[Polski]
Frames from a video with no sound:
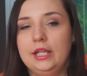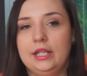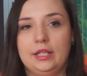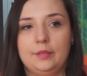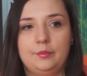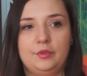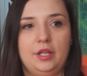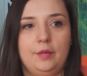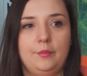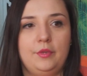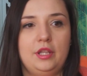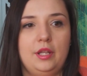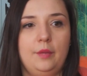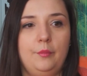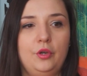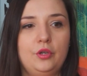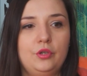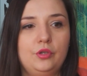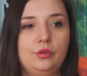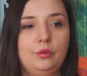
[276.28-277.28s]
e, przynajmniej na
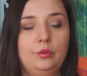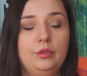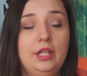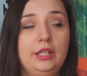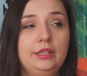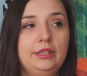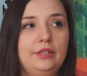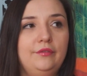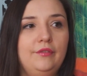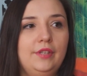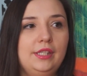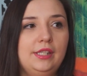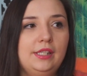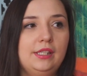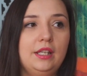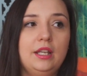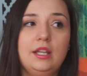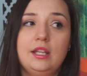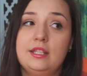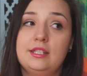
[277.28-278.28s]
moich studiach, tak
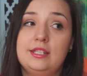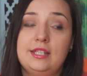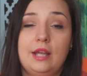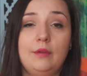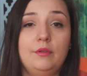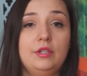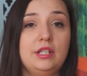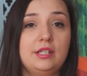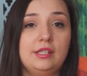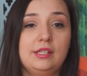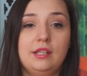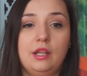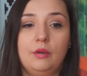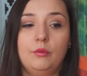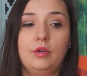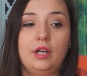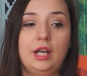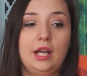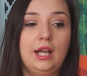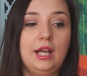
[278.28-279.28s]
więc cały czas
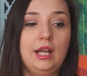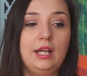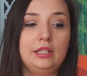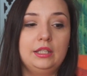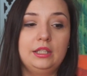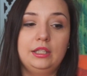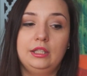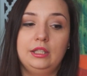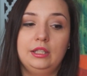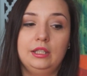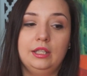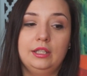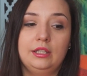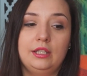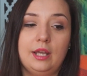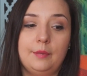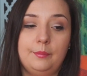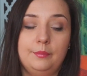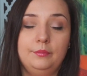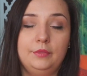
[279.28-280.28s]
nauka i
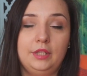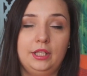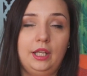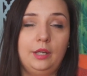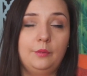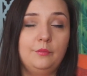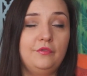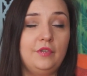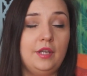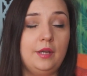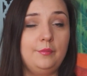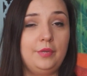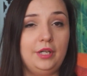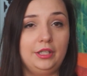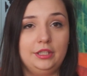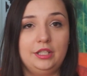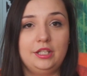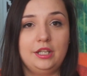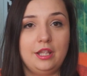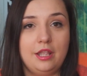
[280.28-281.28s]
ja, tak jak mówiłam,
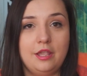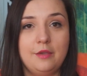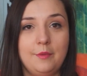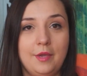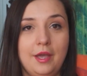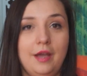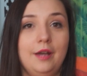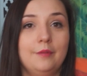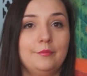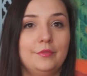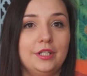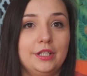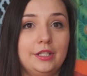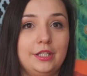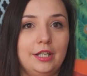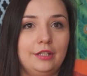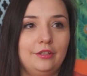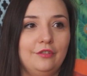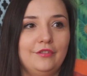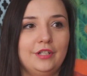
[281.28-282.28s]
praktycznie nie miałam
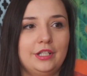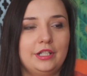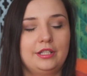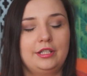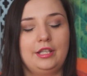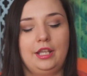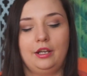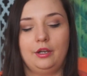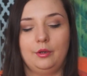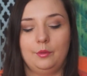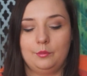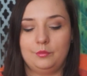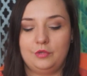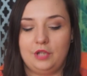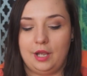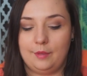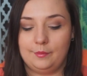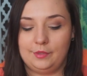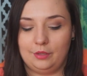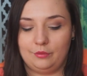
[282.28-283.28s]
życia towarzyskiego,
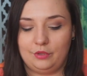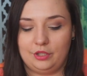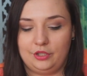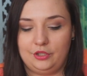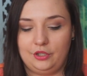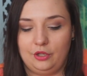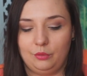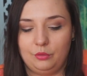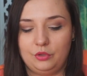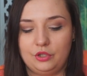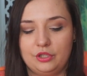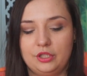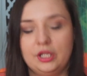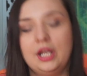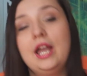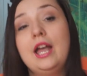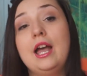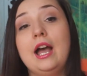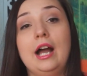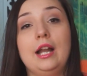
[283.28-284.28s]
musiałam cały czas się uczyć,
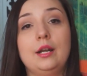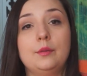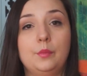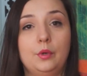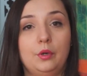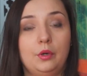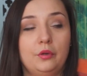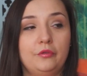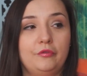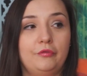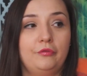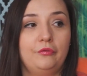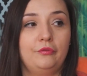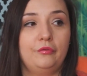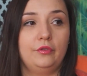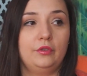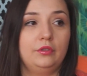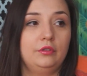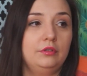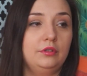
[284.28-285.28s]
albo
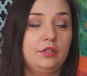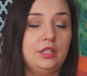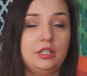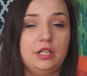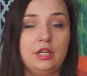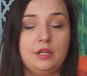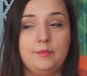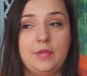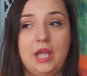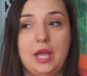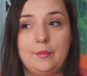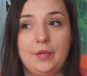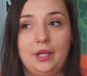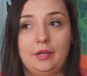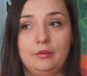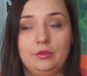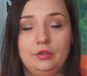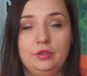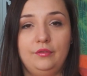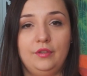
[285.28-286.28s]
w, jeżeli miałam
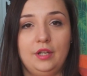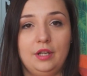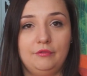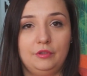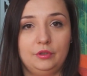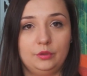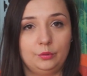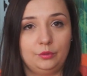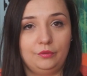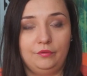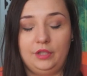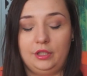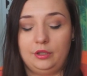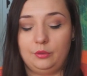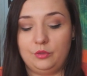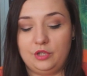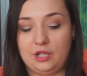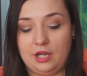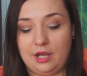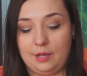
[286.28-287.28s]
jakąś chwilę wolną, to
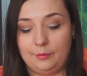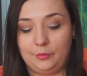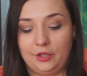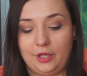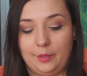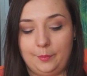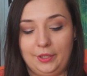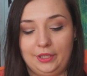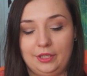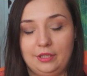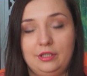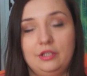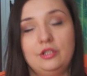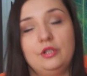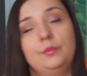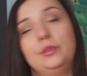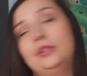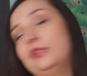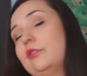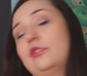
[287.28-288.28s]
wtedy udzielałam korepetycji,
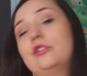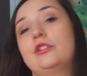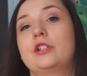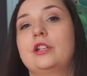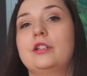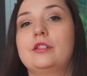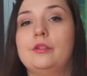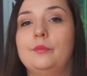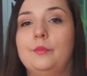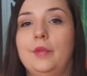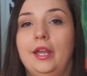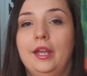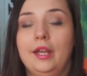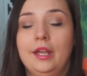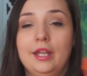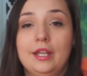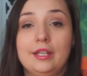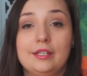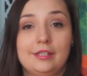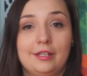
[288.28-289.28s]
żeby troszeczkę sobie
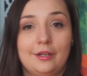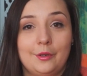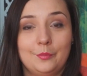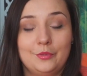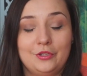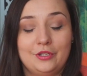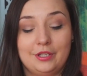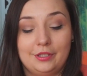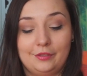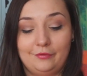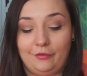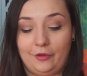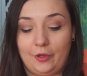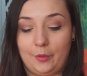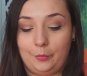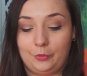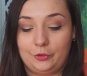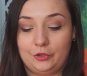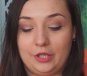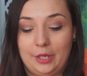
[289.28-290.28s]
zarobić na
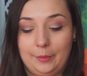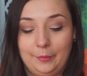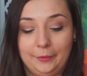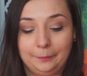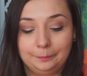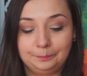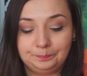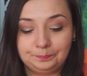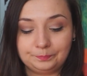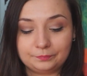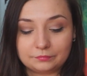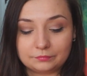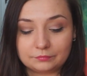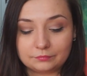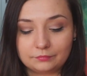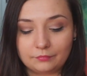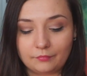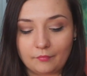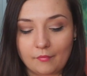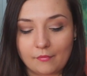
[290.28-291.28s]
swoje potrzeby.
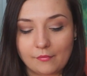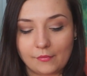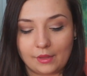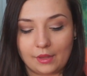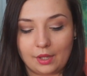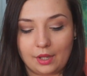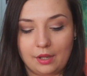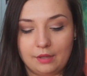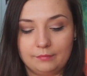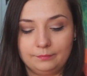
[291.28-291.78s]
Mm,